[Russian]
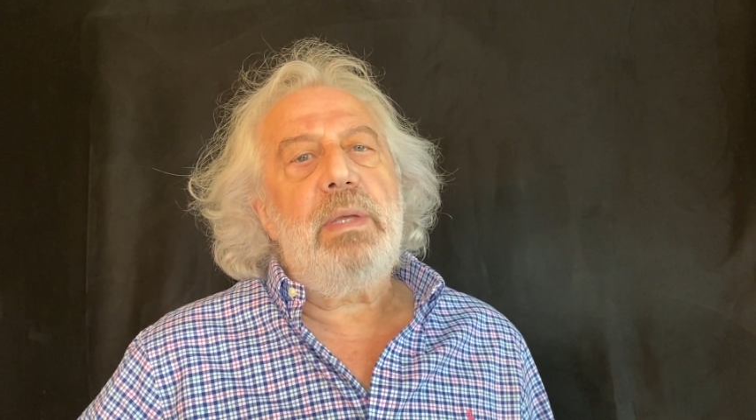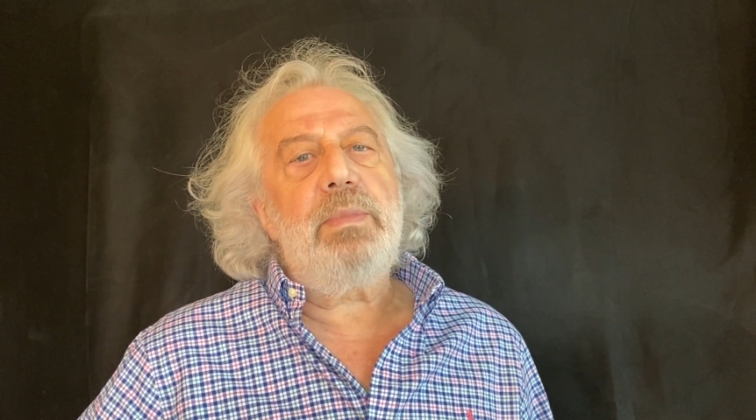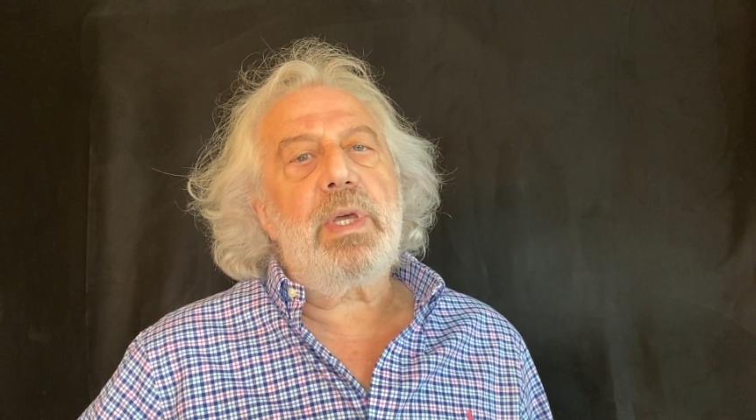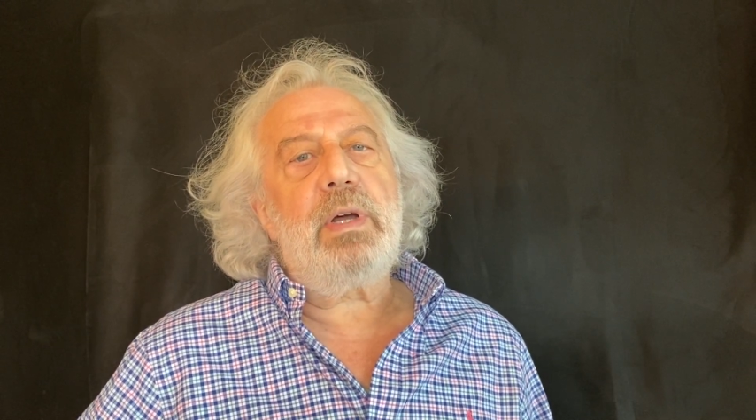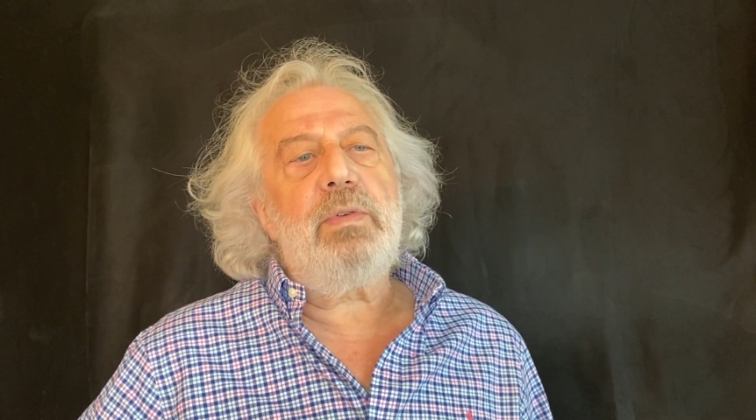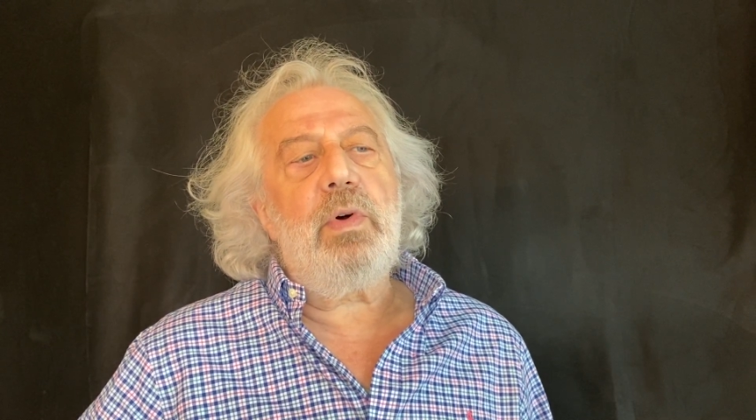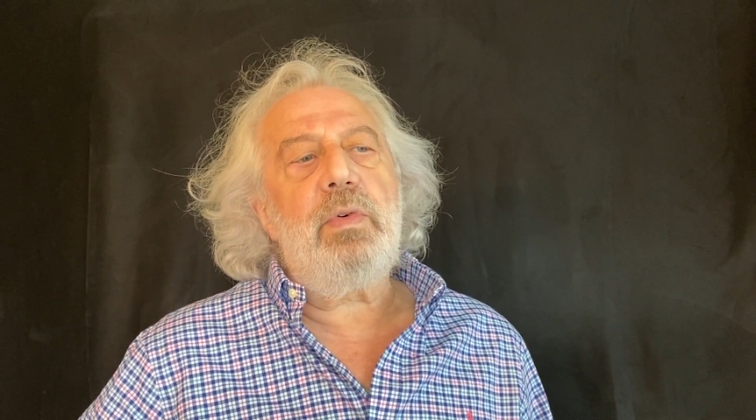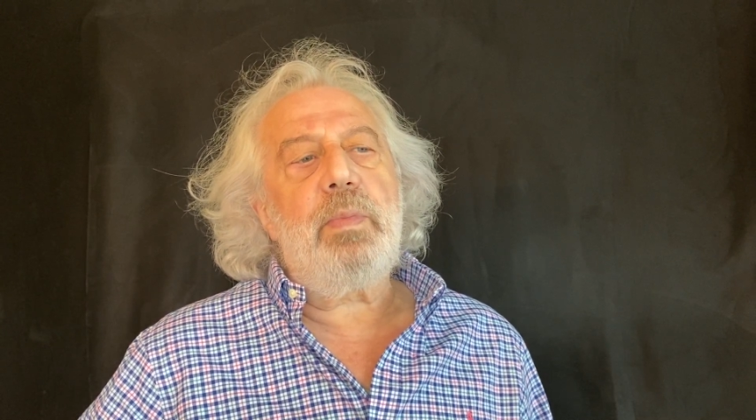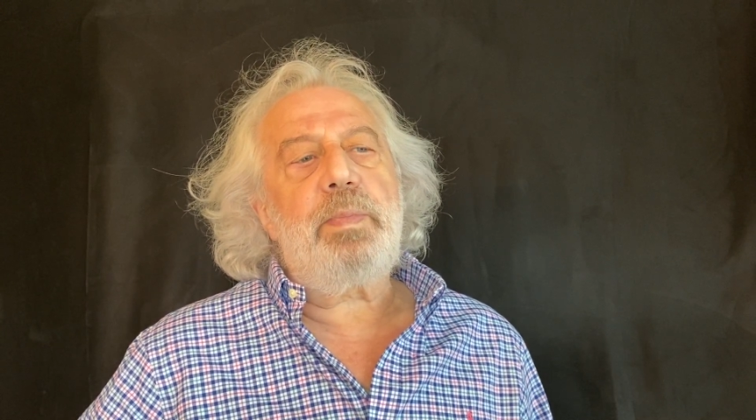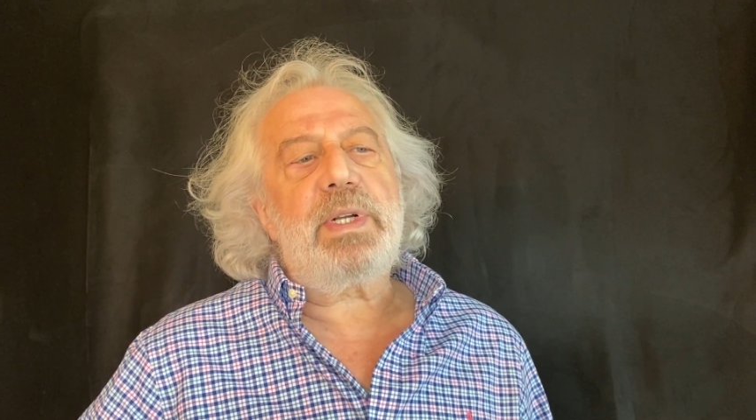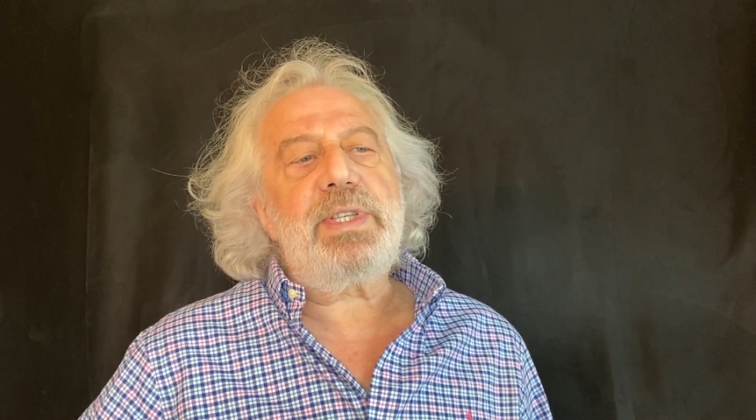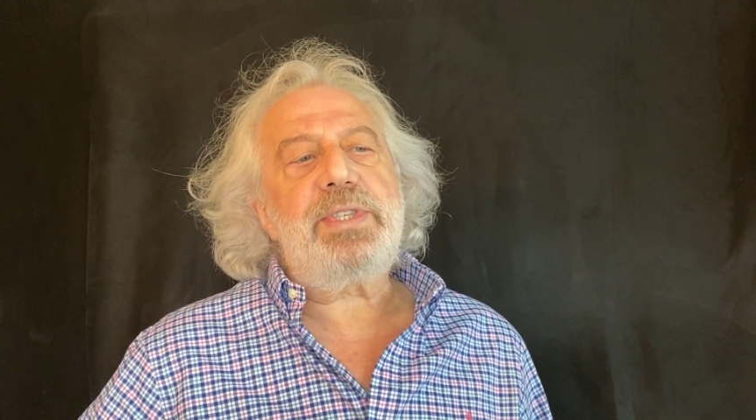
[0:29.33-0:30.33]
мирового
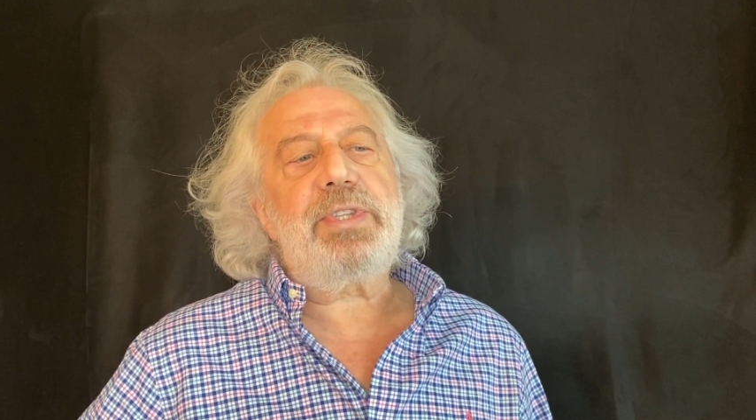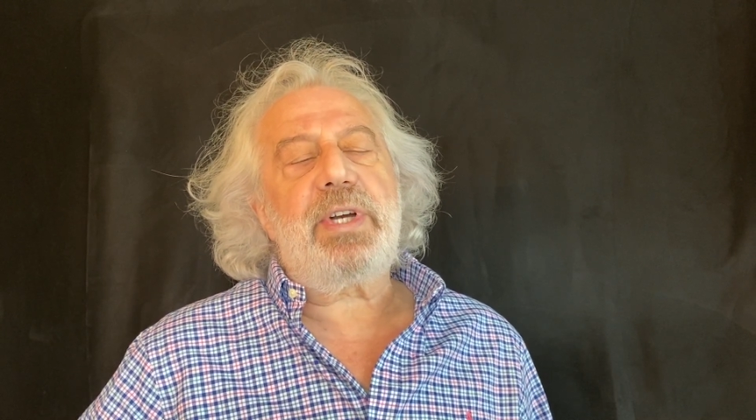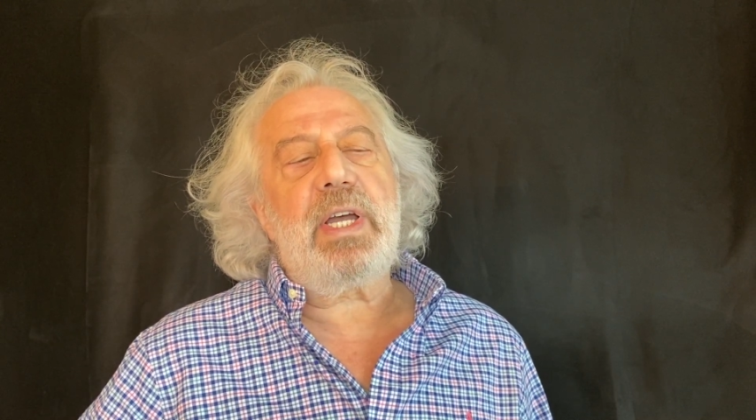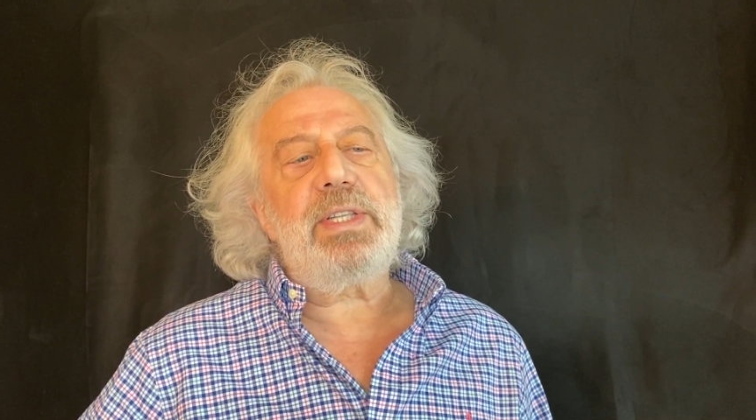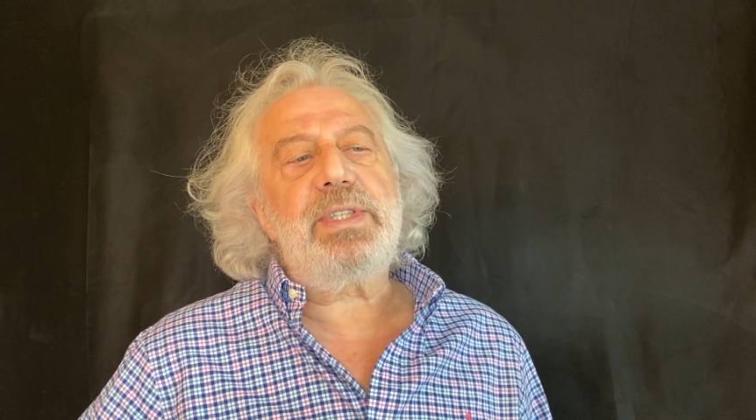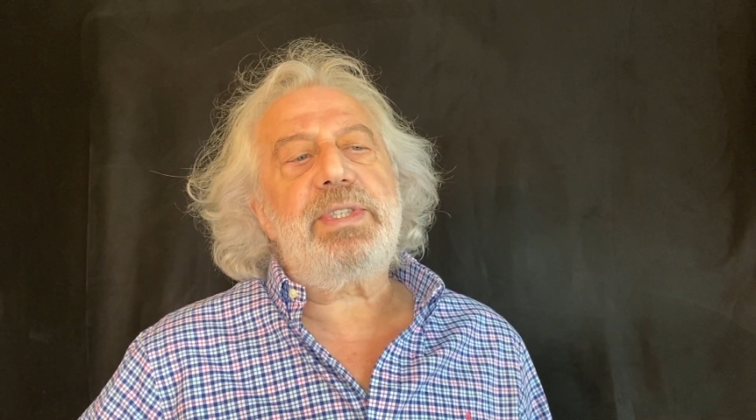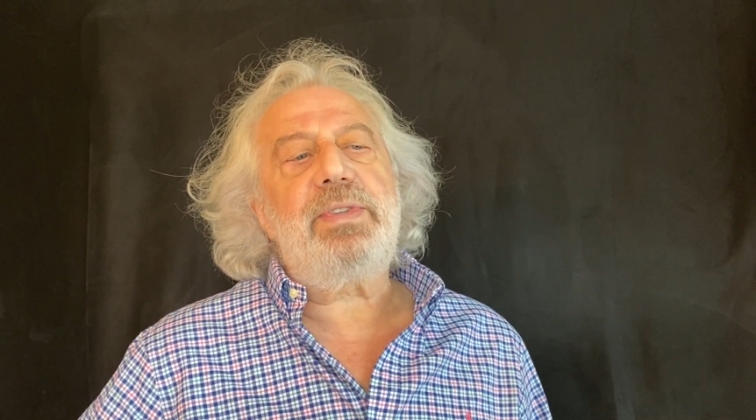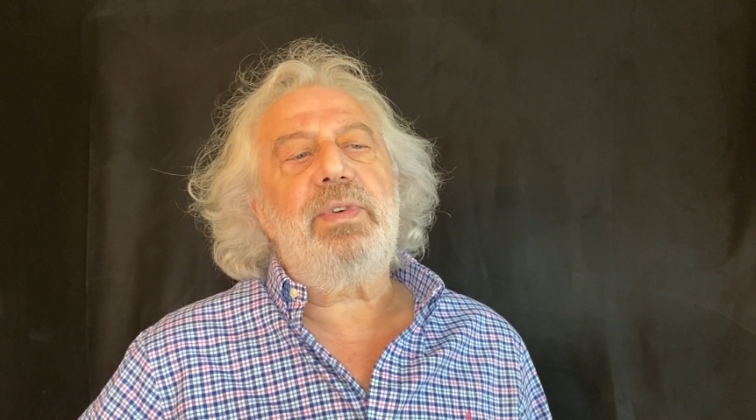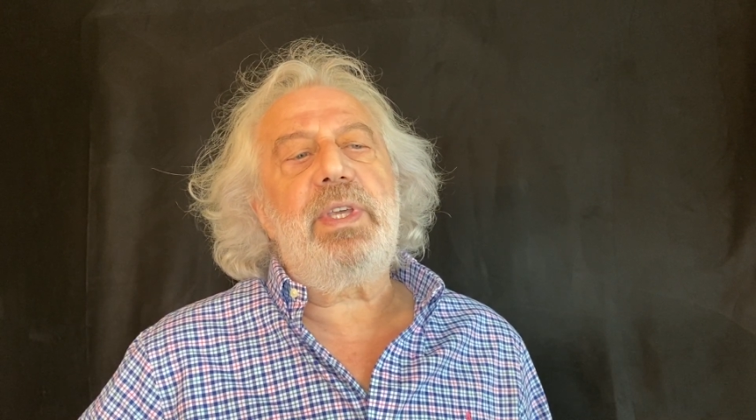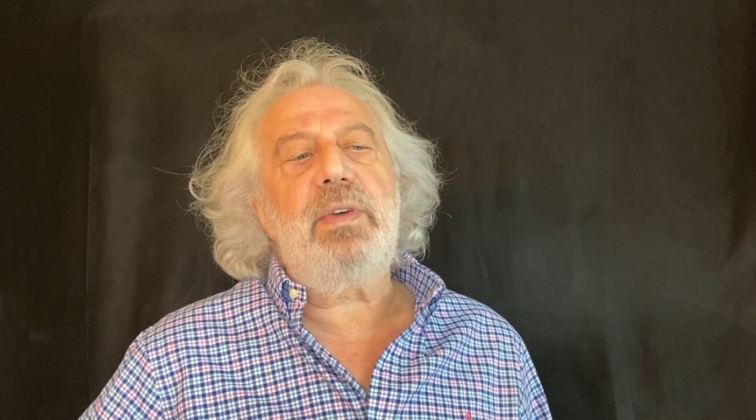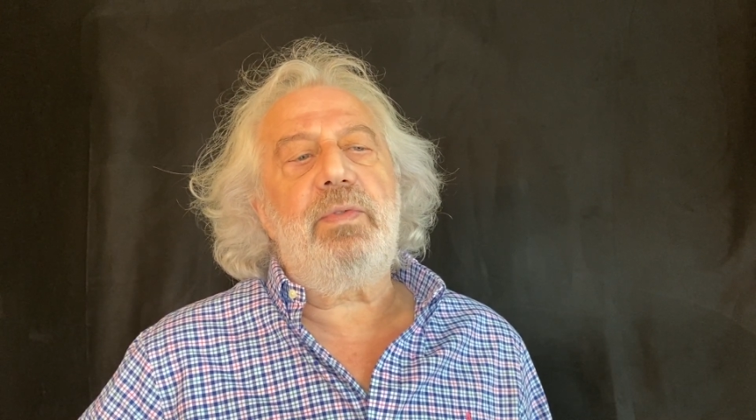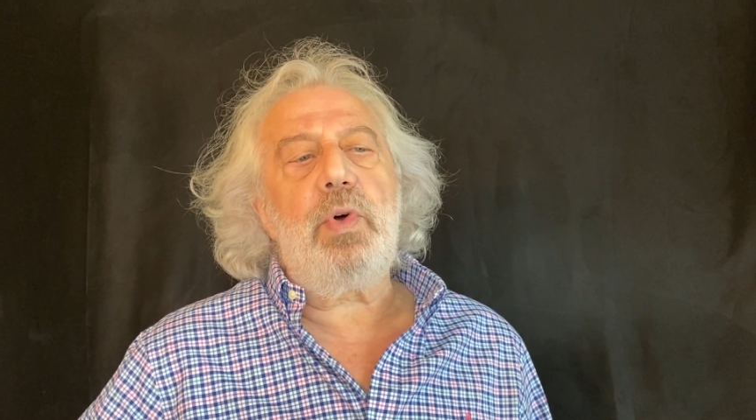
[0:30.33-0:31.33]
пространства
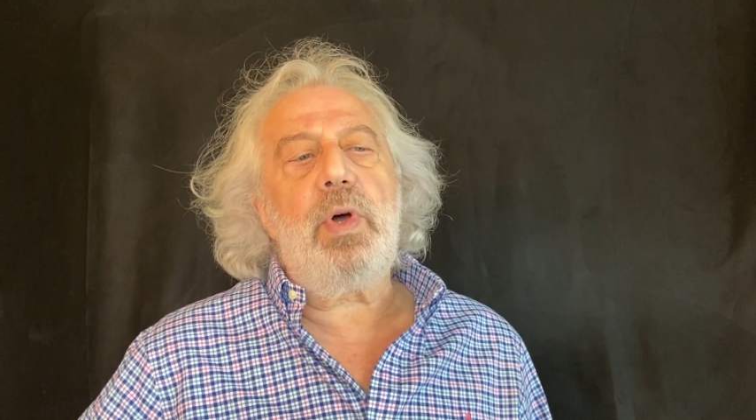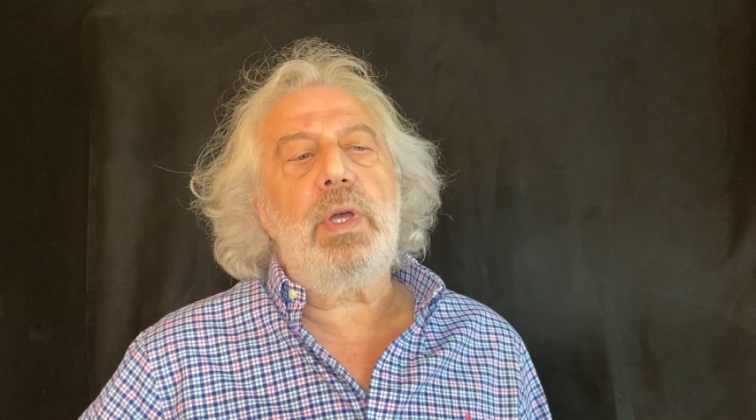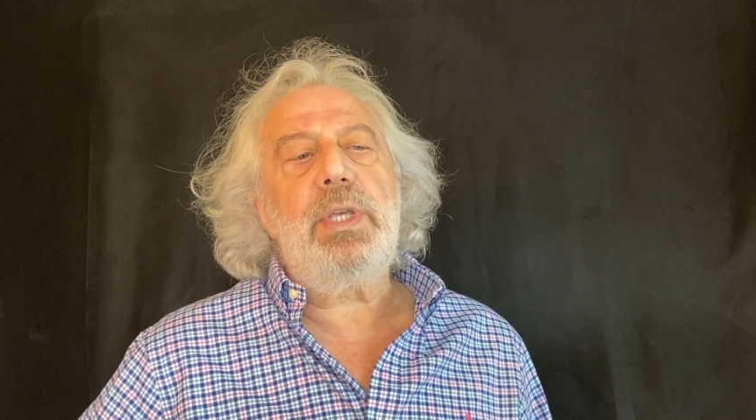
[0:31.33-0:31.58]
его,